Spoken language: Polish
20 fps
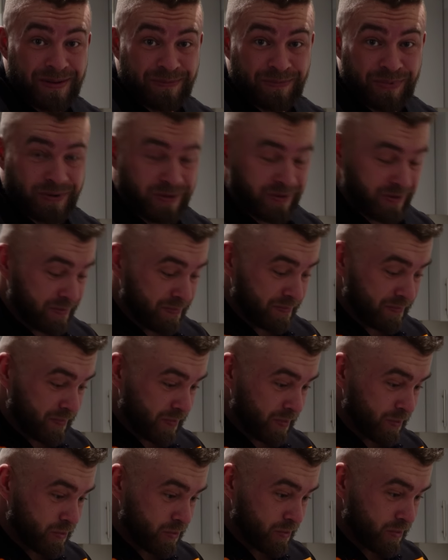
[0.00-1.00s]
poziom
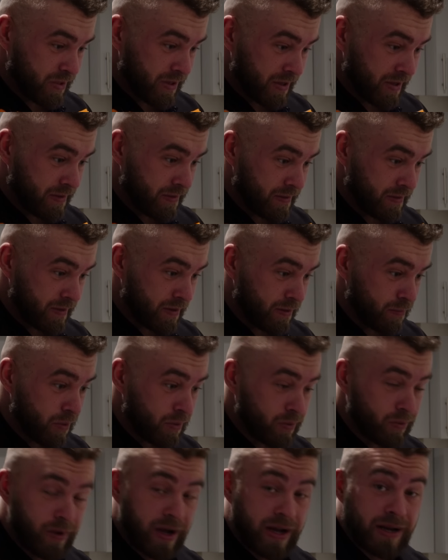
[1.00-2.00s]
uczucie
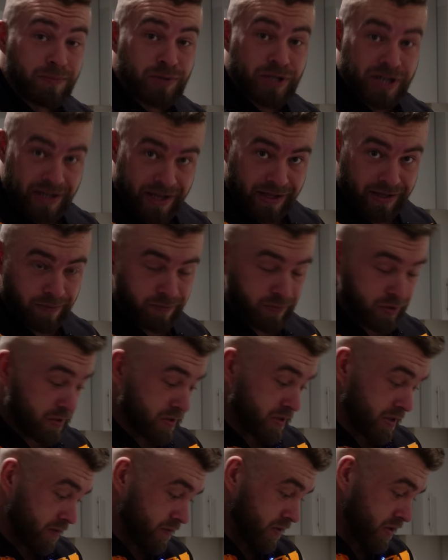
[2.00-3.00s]
głodu, ale przejadam. To
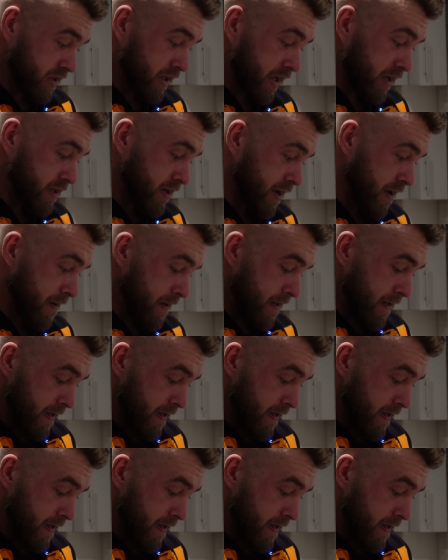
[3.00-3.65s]
jest najważniejsze.